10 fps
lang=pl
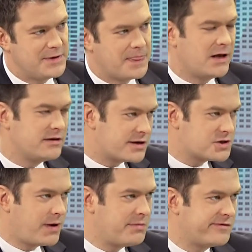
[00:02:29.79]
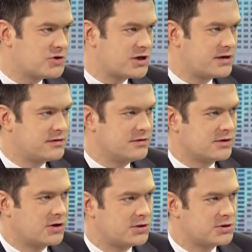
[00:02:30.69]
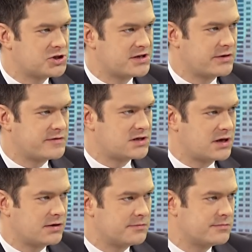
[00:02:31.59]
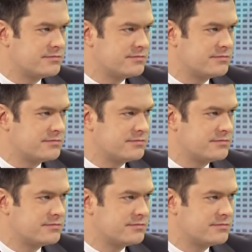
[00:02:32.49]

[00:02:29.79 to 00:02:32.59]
No, na razie mamy w grze tylko Trzaskowskiego.